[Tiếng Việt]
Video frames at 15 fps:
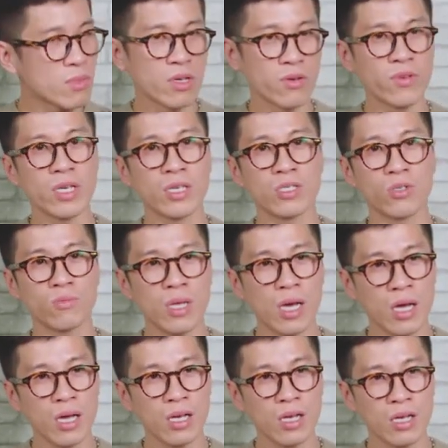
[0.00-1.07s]
bởi vì chúng
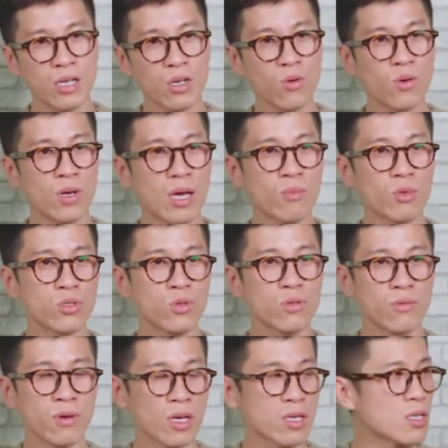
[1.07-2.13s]
ta cần lùi lại một chút
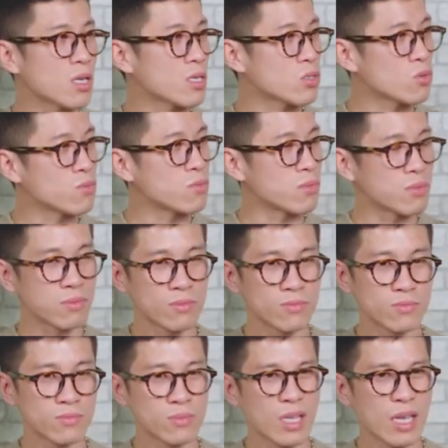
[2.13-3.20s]
và cả ra dùng
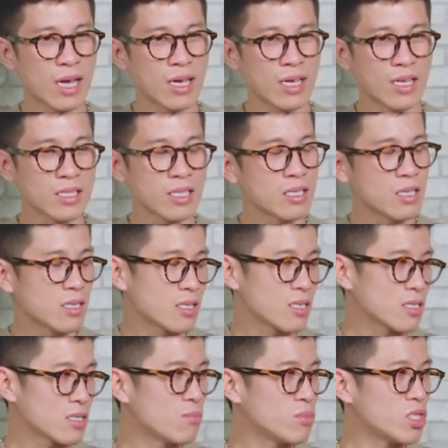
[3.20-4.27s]
cái
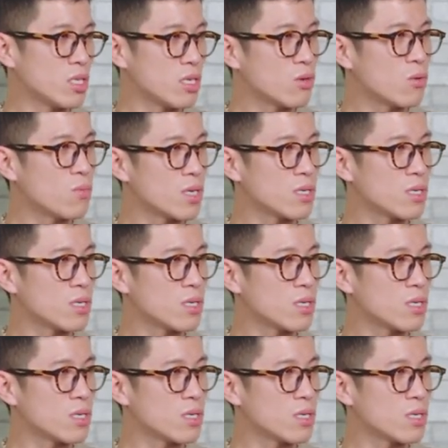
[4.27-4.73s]
tâm trí của mình,